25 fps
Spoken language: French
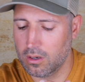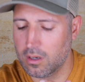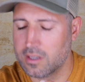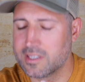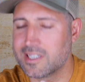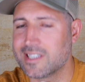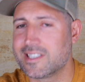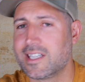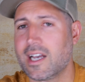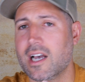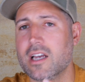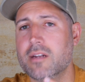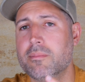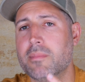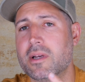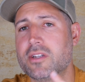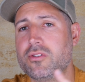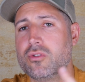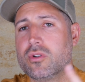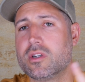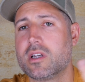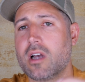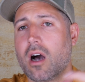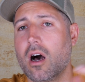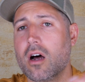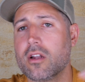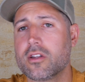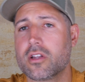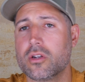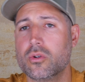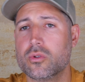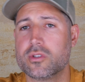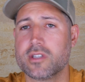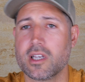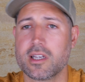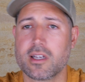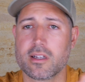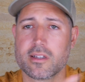ça sert à rien de mettre du 40 et
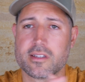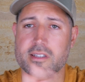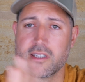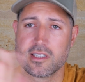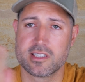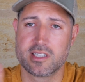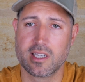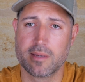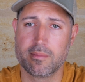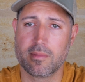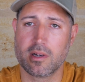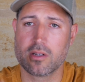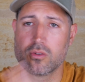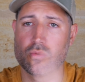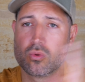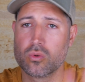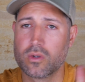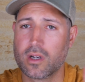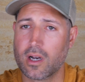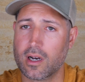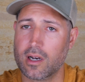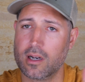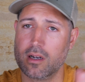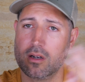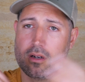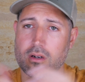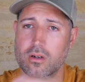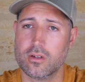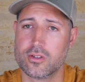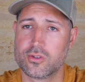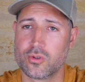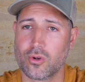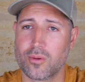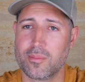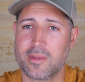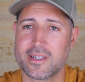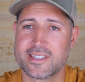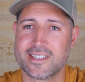du 50 centièmes en tout cas
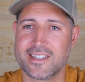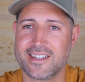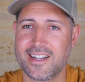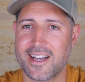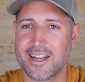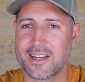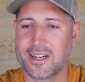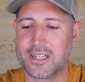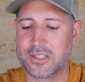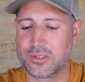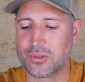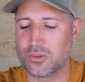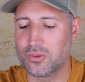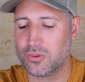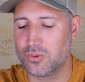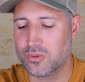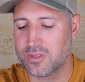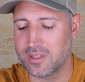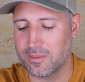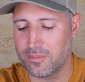sur le bassin d'Arcachon tout